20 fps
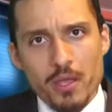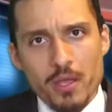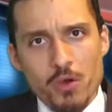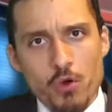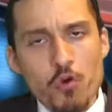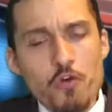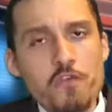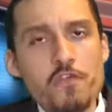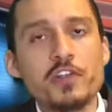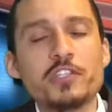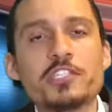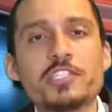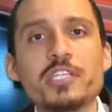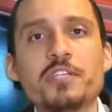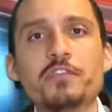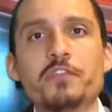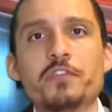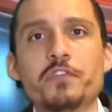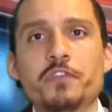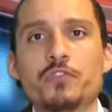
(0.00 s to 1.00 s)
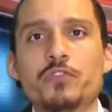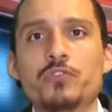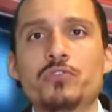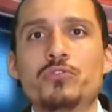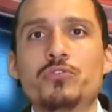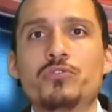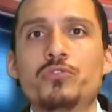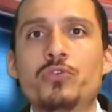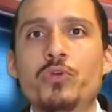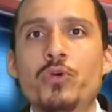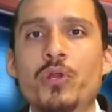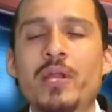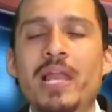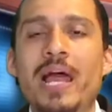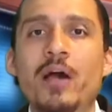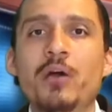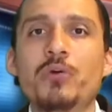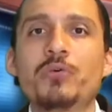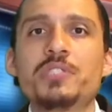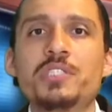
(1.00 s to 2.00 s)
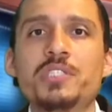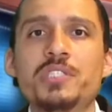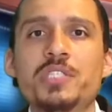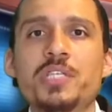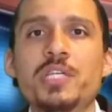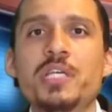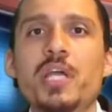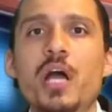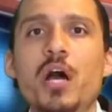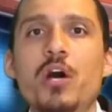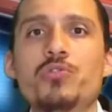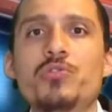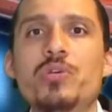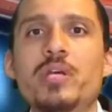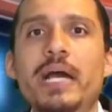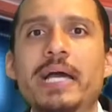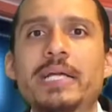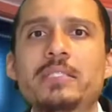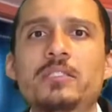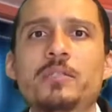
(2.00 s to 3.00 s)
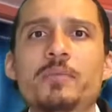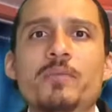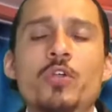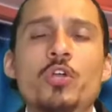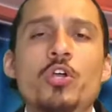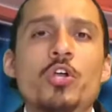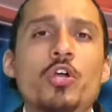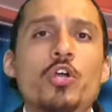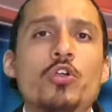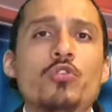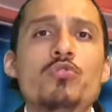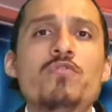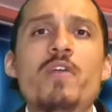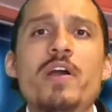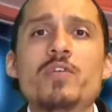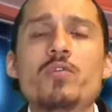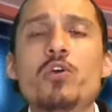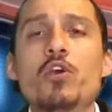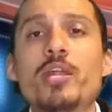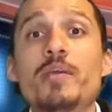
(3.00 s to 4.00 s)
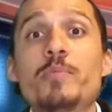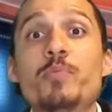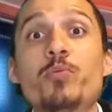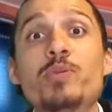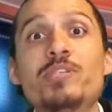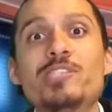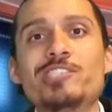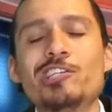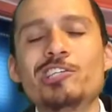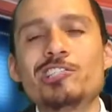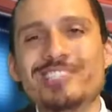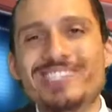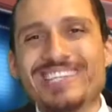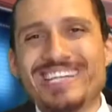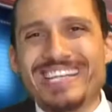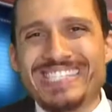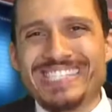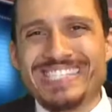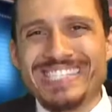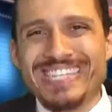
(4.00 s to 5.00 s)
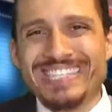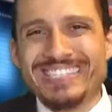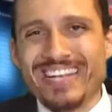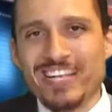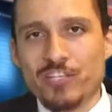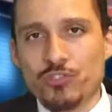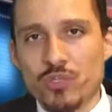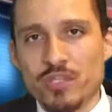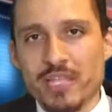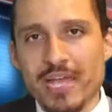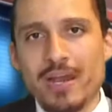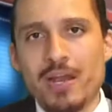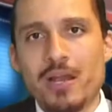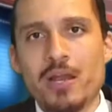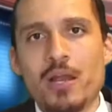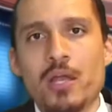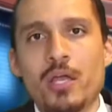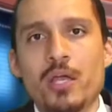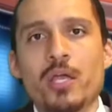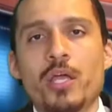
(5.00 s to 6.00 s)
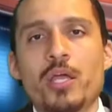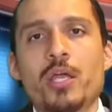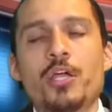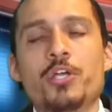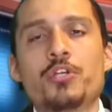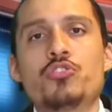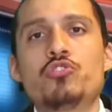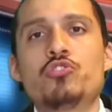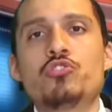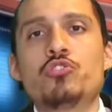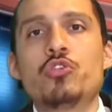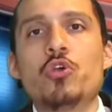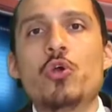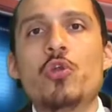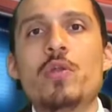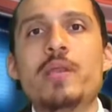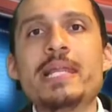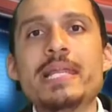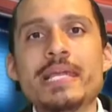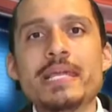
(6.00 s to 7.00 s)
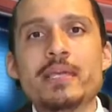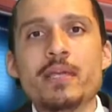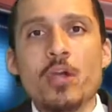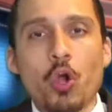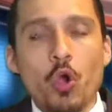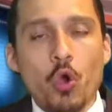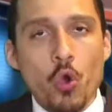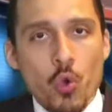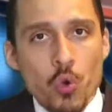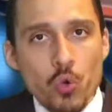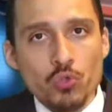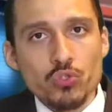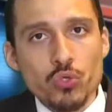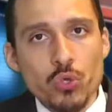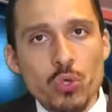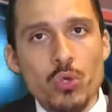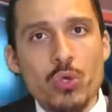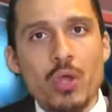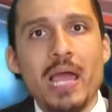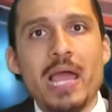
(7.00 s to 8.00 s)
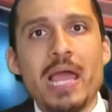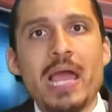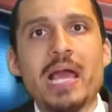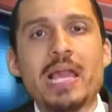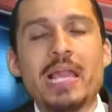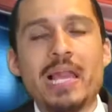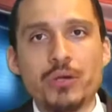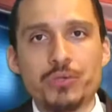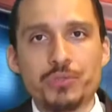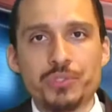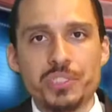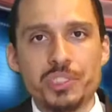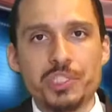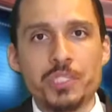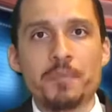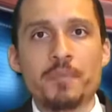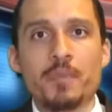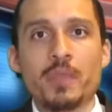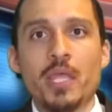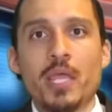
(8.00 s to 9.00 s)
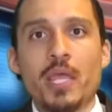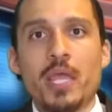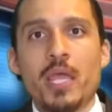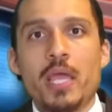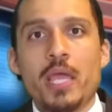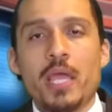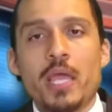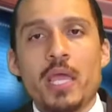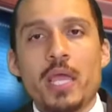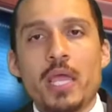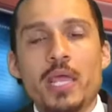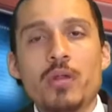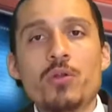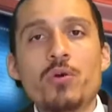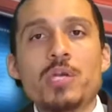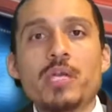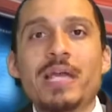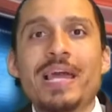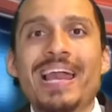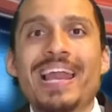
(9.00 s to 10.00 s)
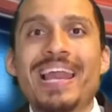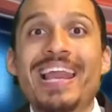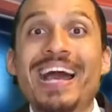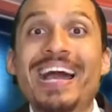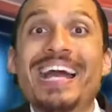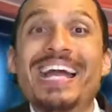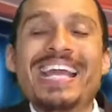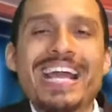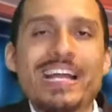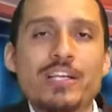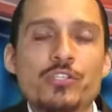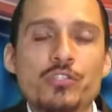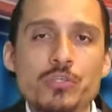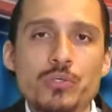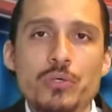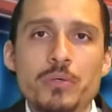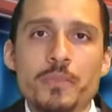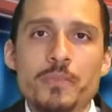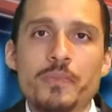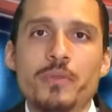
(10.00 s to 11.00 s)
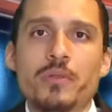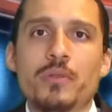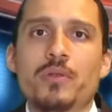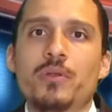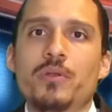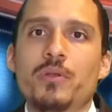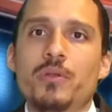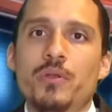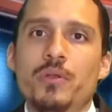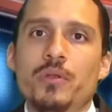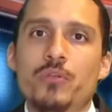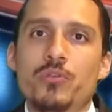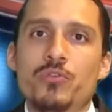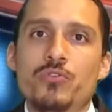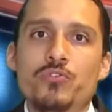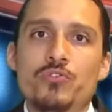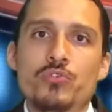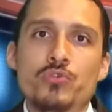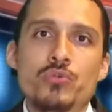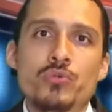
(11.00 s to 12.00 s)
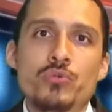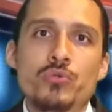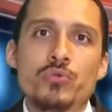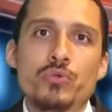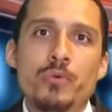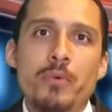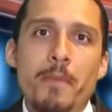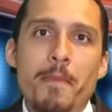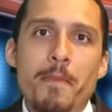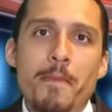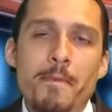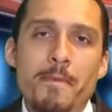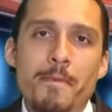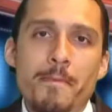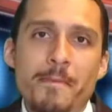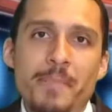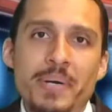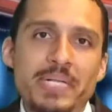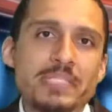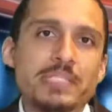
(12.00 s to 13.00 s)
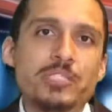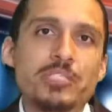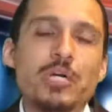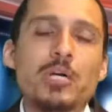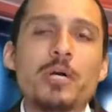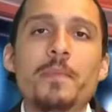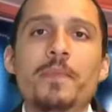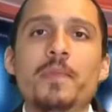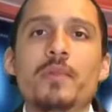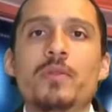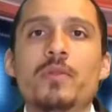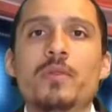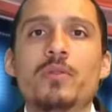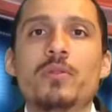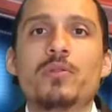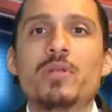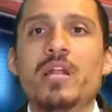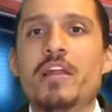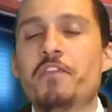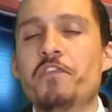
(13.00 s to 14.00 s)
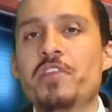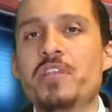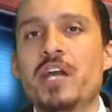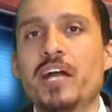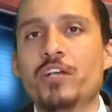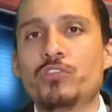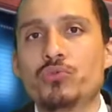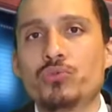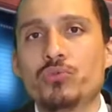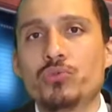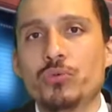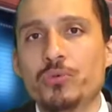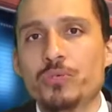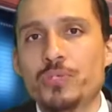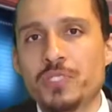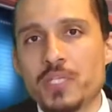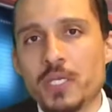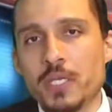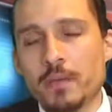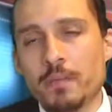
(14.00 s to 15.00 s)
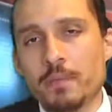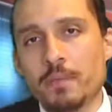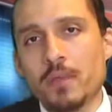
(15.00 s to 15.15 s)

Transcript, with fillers: offensive de la Russie en Ukraine, nous voyons que les puissances internationales se ligue contre la Russie. Et donc, la réaction du président de la Fédération de Russie,